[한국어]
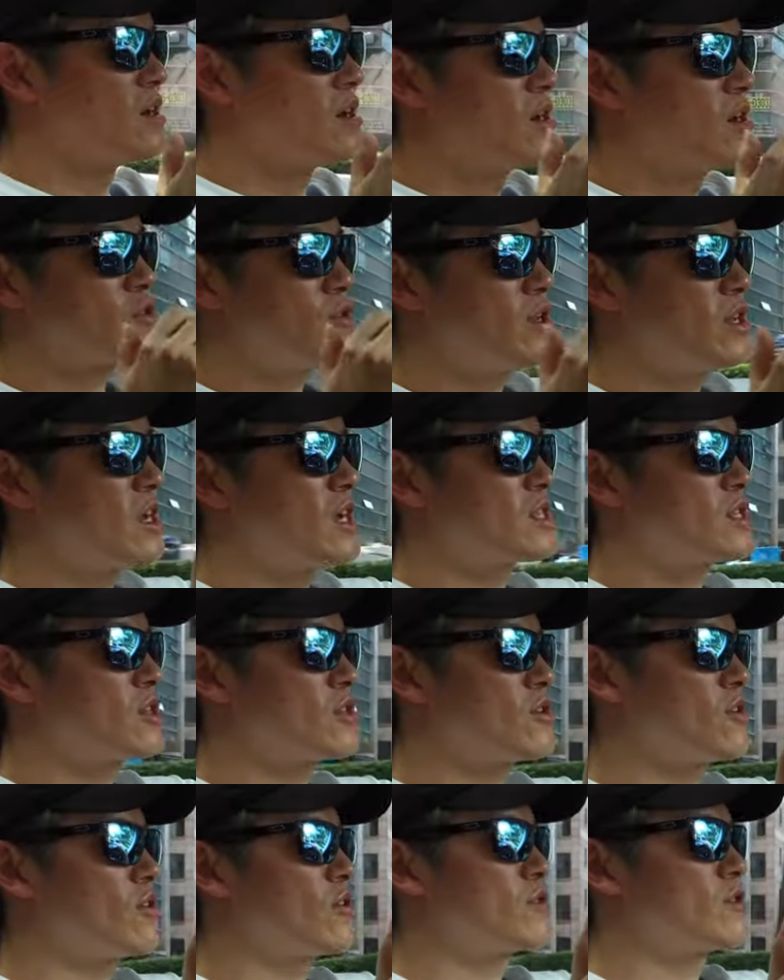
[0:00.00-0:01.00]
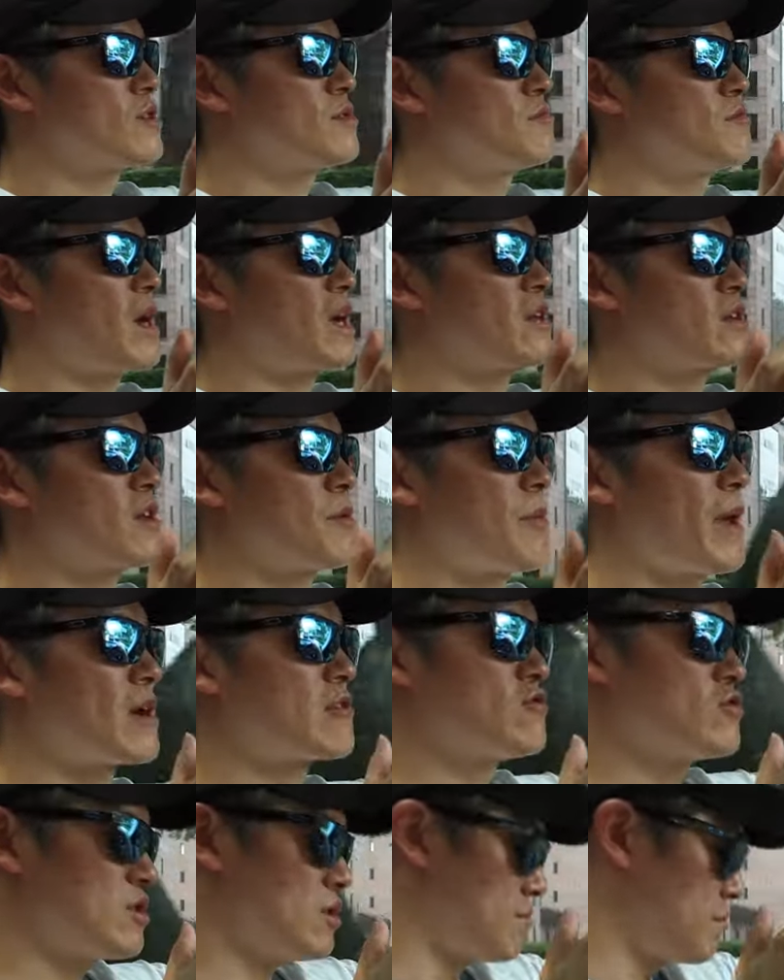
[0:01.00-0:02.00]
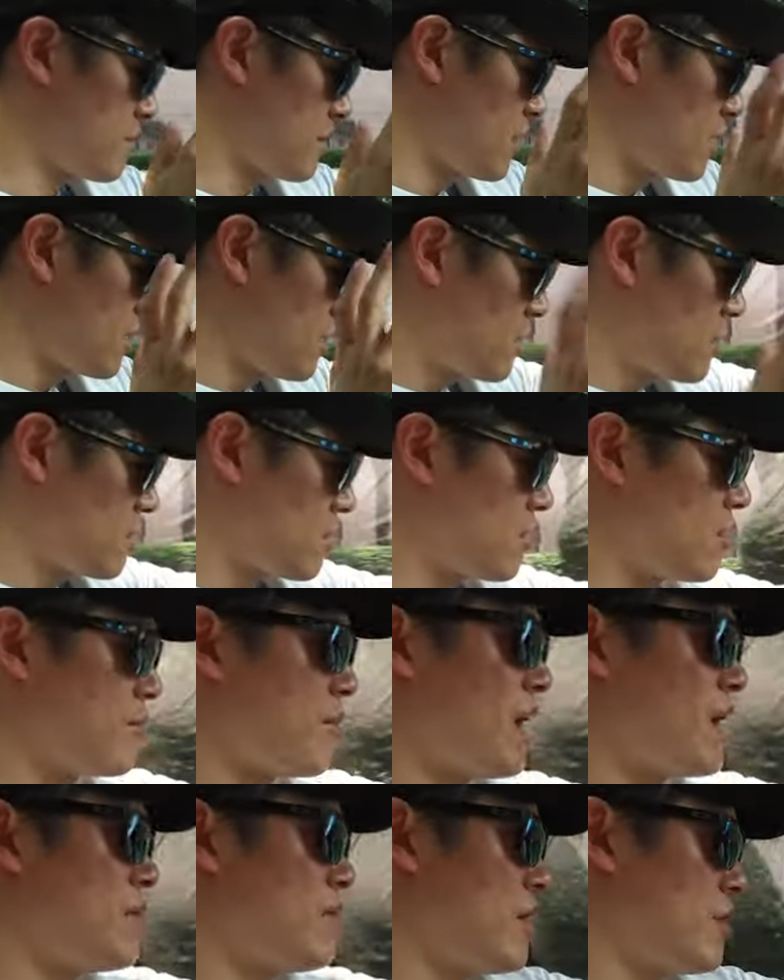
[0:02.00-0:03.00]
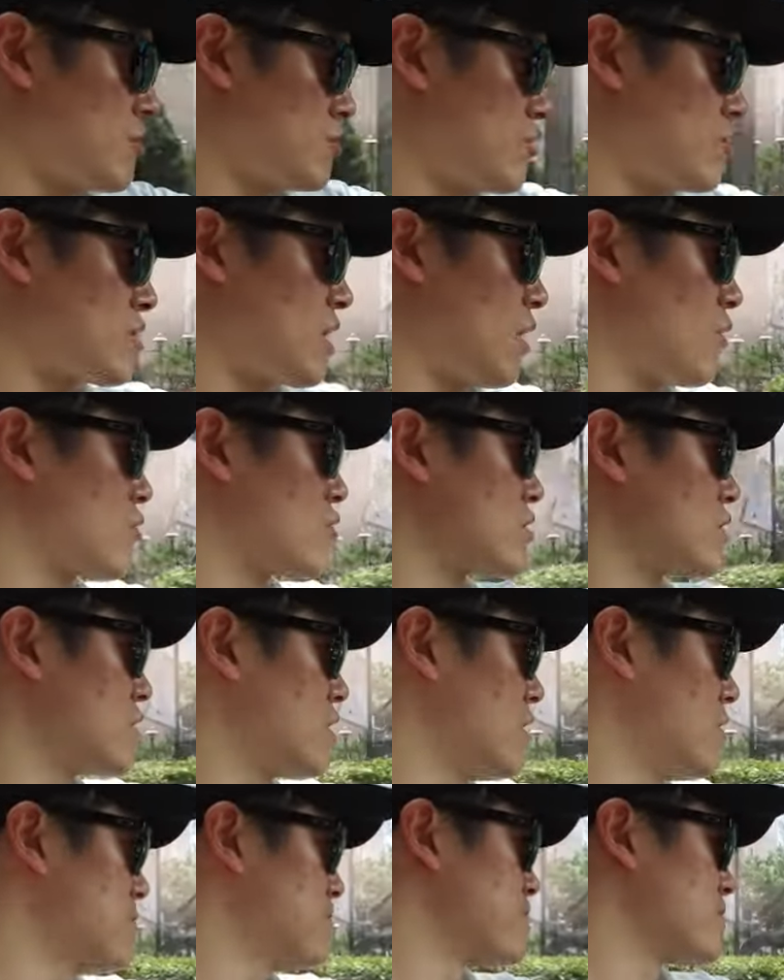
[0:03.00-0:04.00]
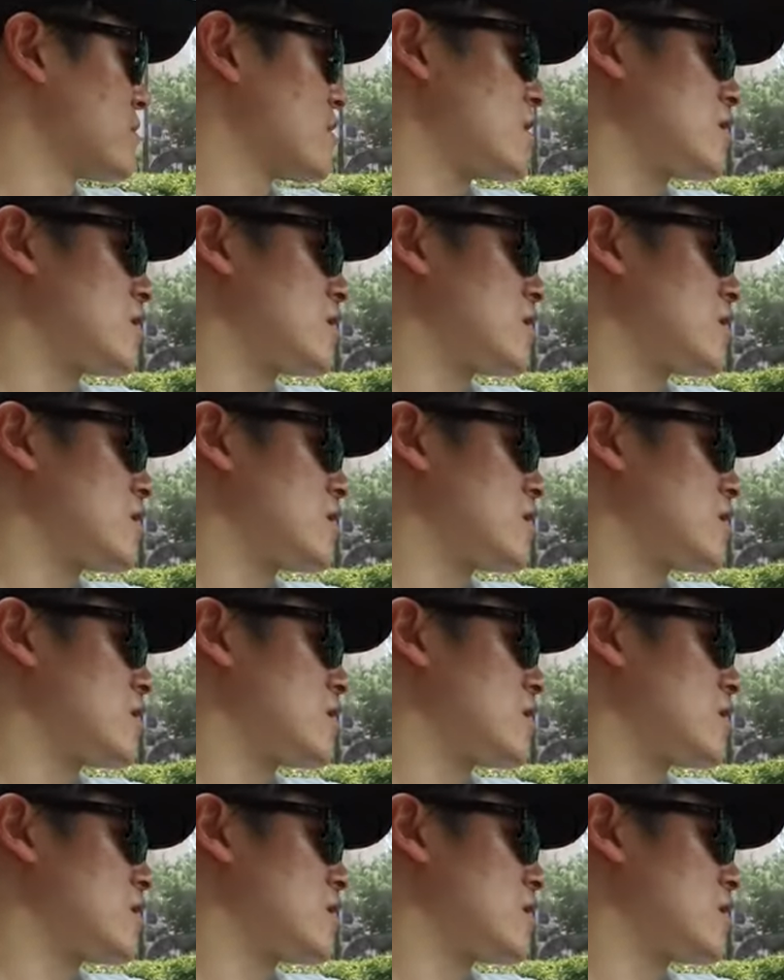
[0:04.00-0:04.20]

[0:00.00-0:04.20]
가솔린 같은 경우는 마력이 백구십팔 마력 정도 나오거든요.